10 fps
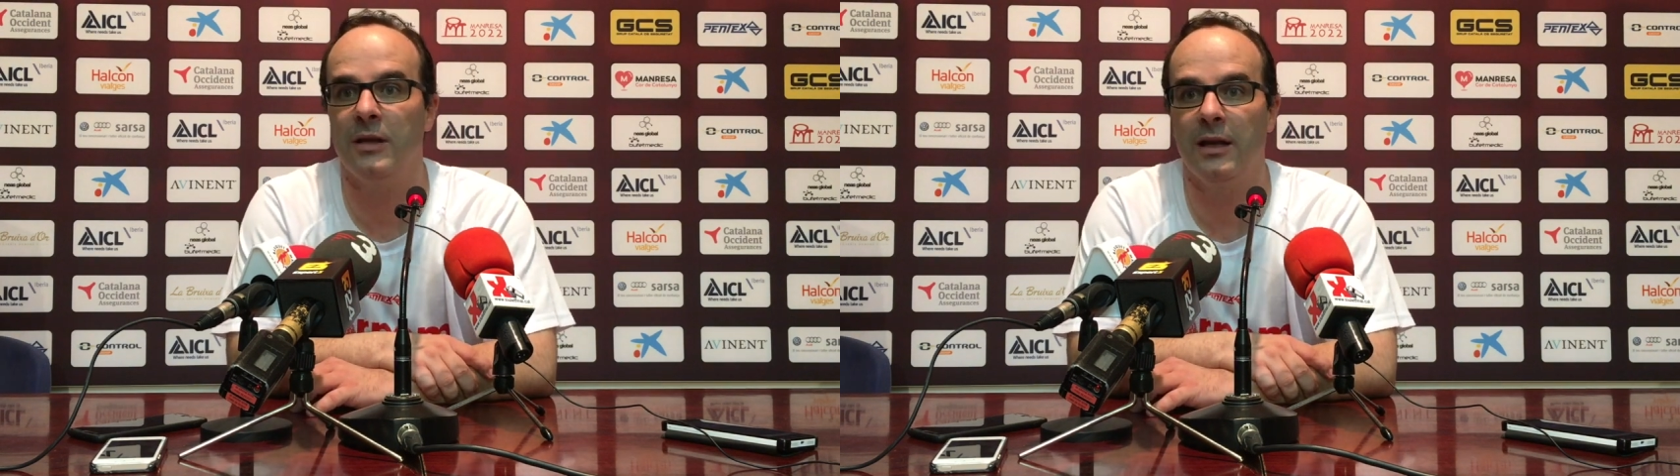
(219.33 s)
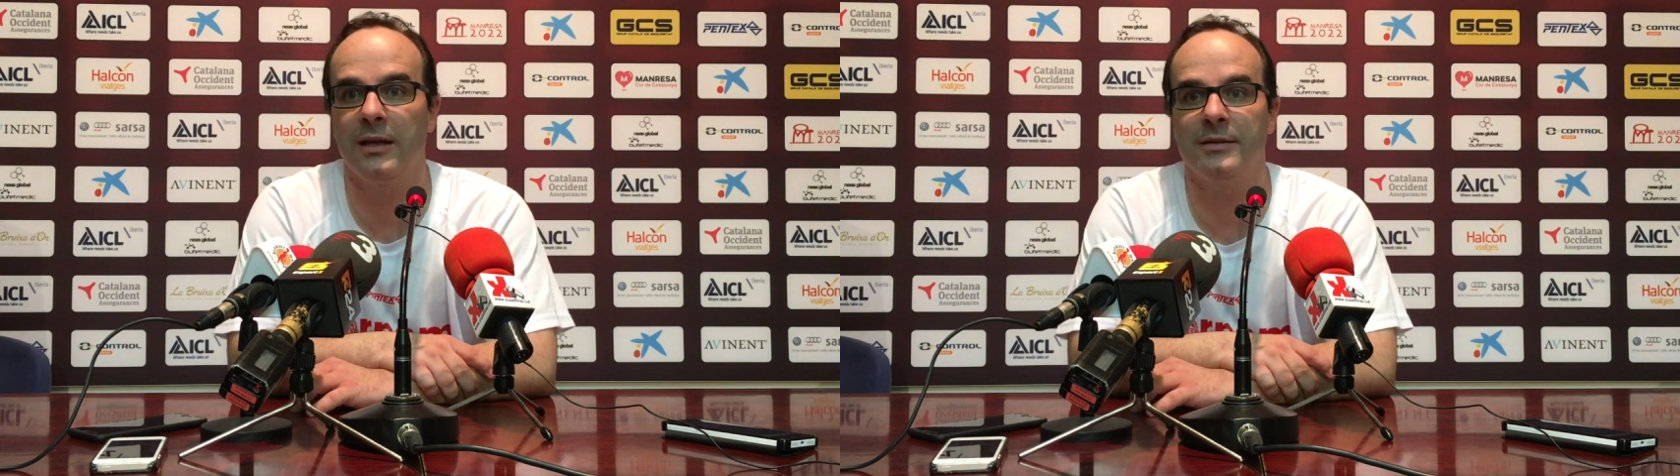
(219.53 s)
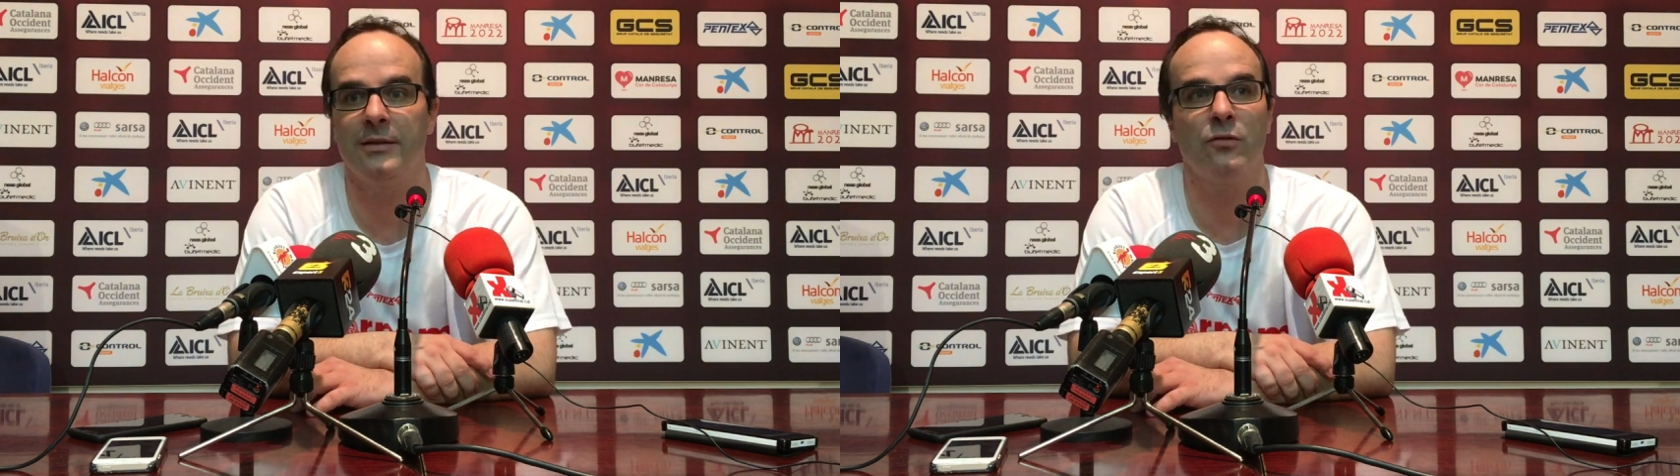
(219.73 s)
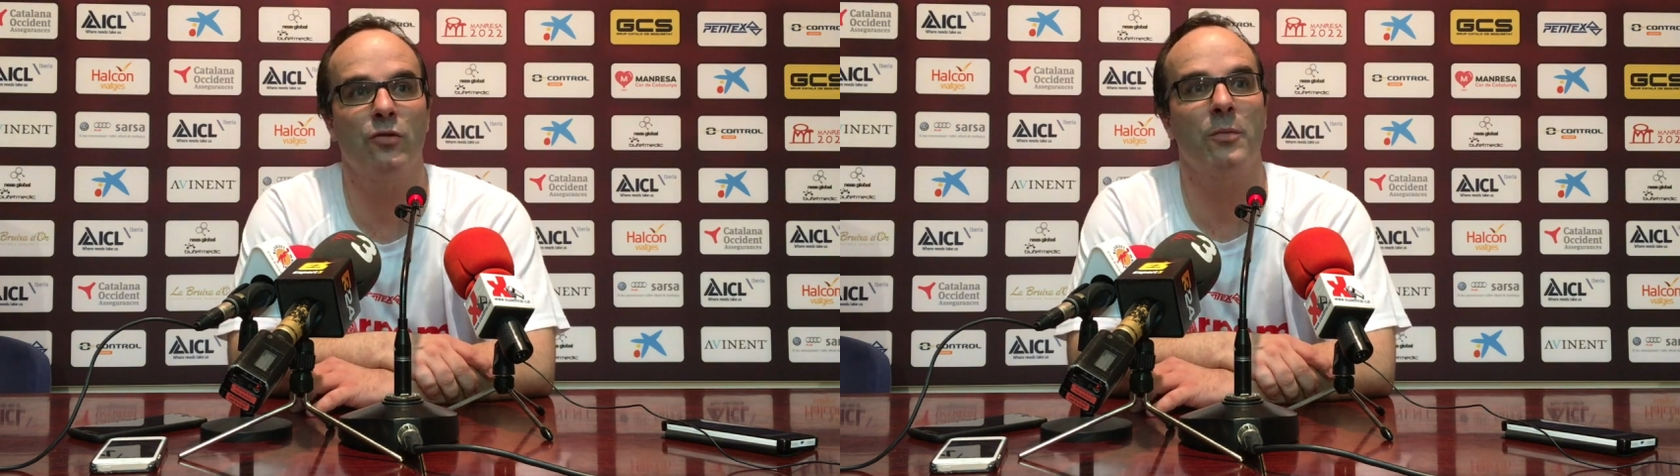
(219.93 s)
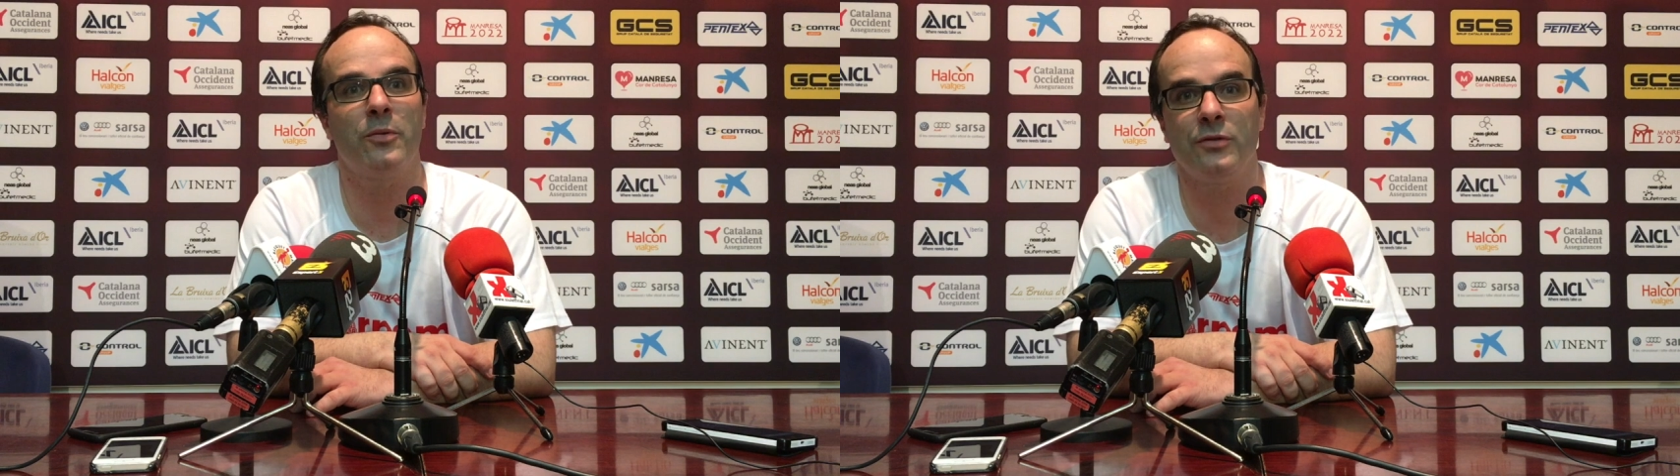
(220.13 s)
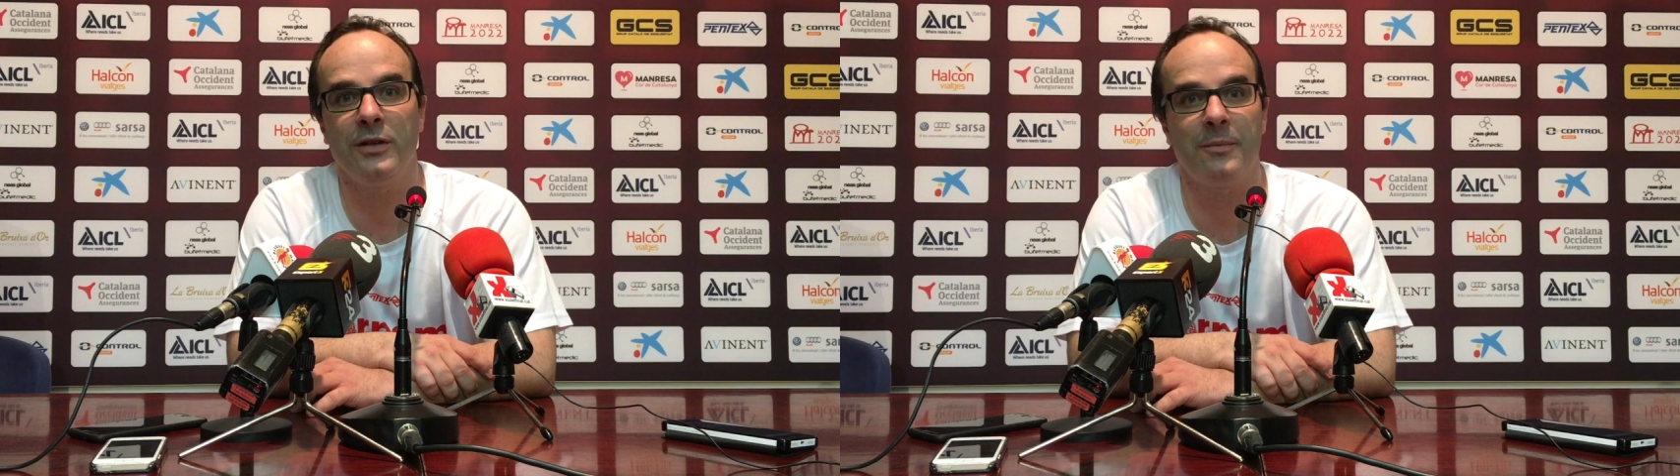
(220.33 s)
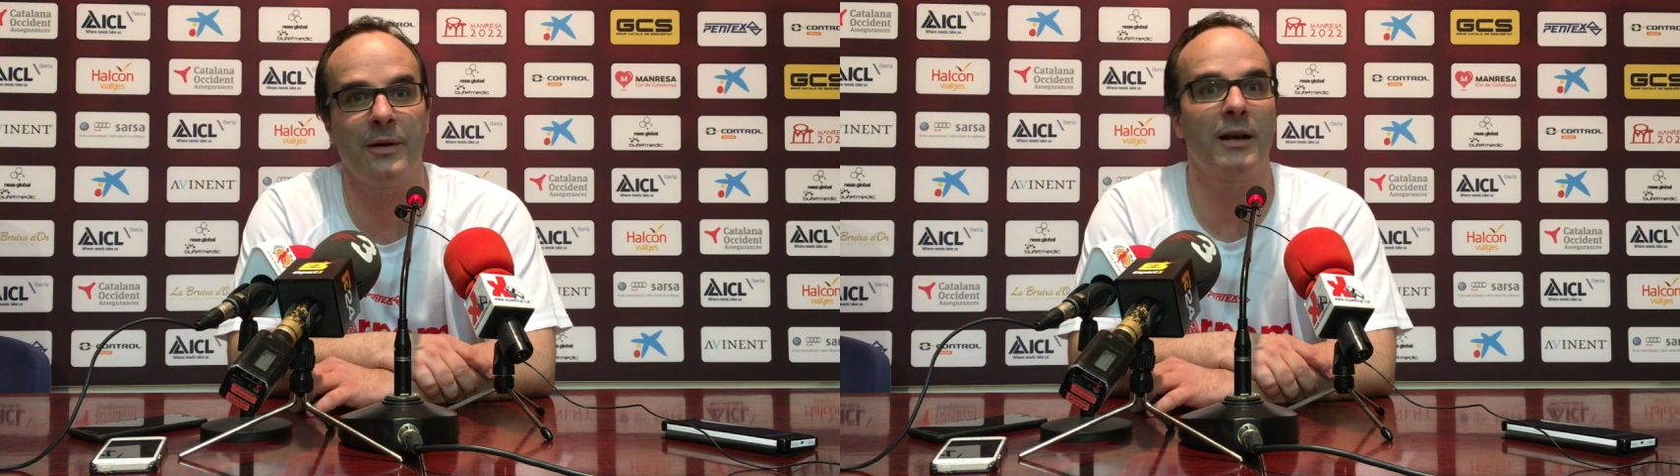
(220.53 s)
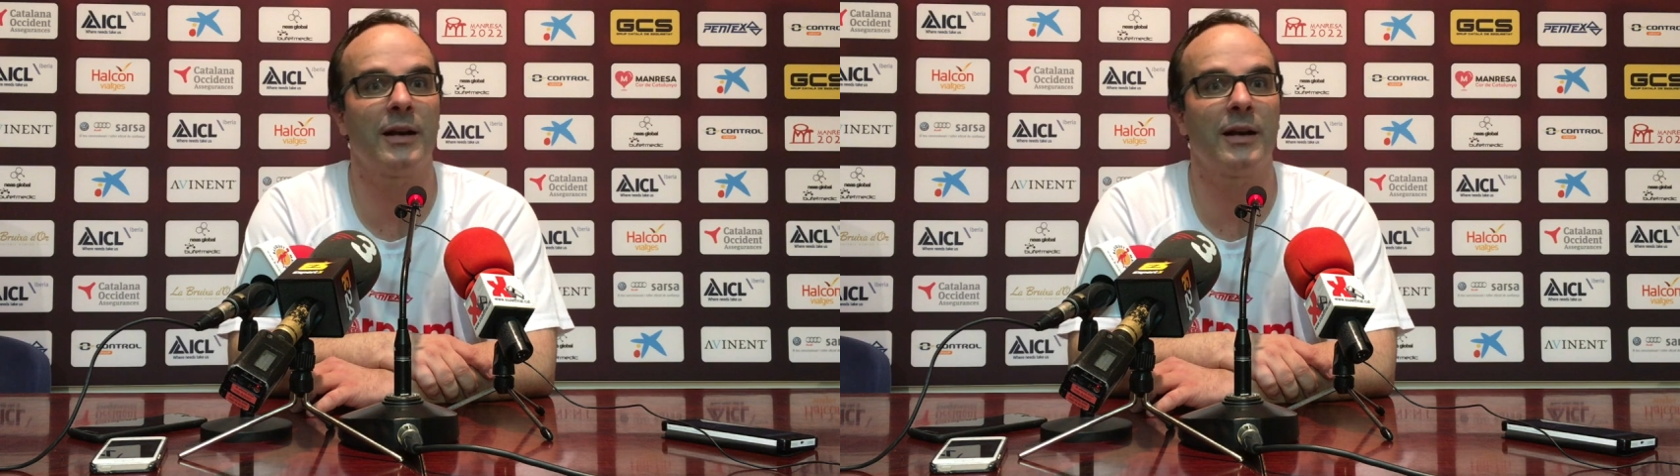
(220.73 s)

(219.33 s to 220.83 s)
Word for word: hay que entenderlo como una oportunidad, pero al